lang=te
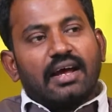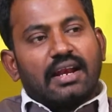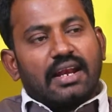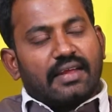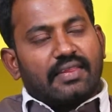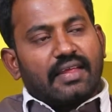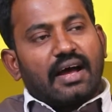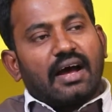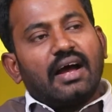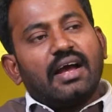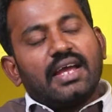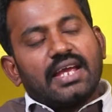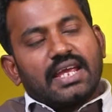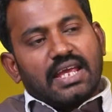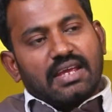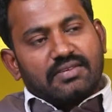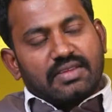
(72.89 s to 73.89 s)
లేదా
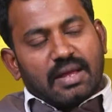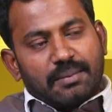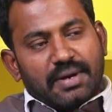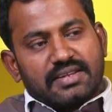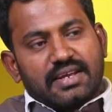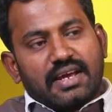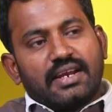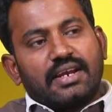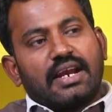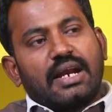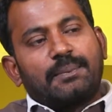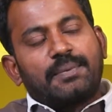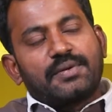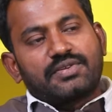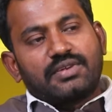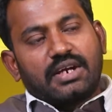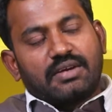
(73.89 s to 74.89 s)
ఈ సమాజాన్ని
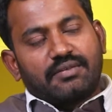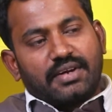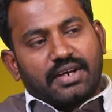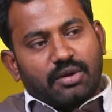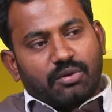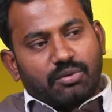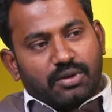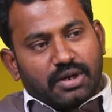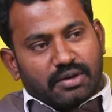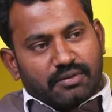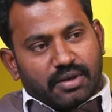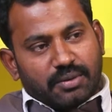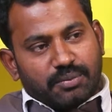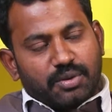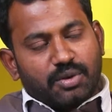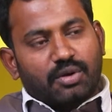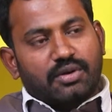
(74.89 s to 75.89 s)
నడిపిస్తున్నటువంటి
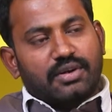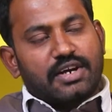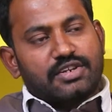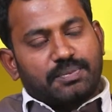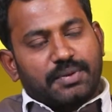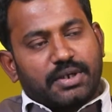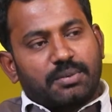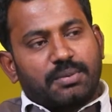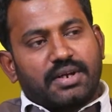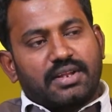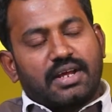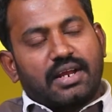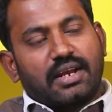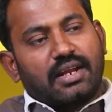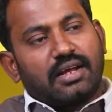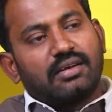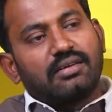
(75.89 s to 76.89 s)
అనుకున్నటువంటి బ్యూరోక్రాట్స్ పెట్టుబడిదారులు